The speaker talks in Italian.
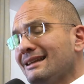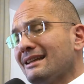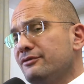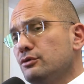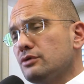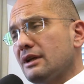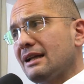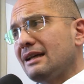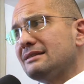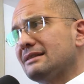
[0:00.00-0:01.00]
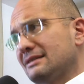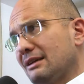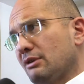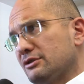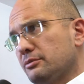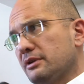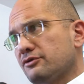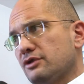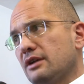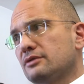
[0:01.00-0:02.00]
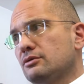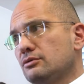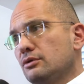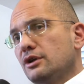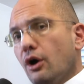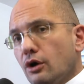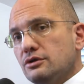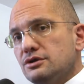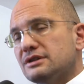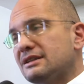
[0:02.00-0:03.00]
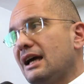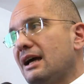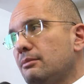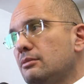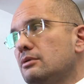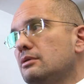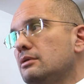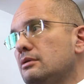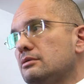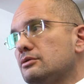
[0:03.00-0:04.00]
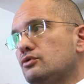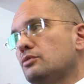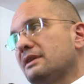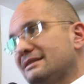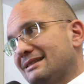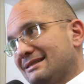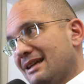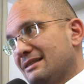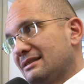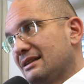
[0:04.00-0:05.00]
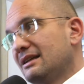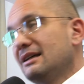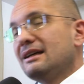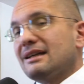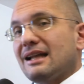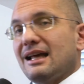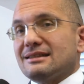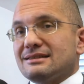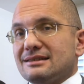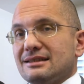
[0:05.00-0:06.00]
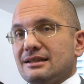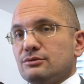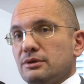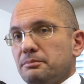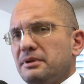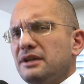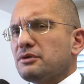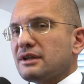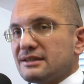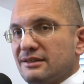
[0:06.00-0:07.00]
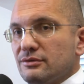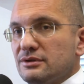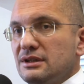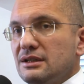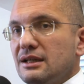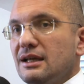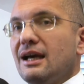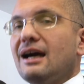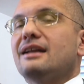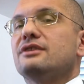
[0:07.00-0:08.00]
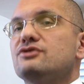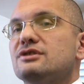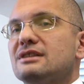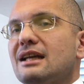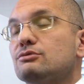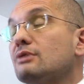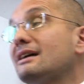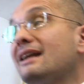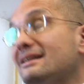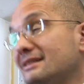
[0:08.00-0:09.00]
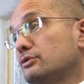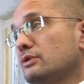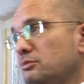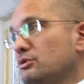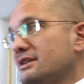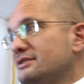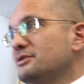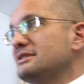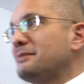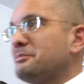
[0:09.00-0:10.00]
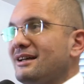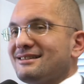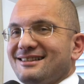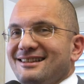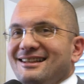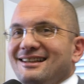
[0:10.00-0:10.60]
nel rifiuto era al 34%, noi oggi siamo eh, sopra il 60%, grazie ad un impegno che devo dire ha registrato una grande collaborazione da parte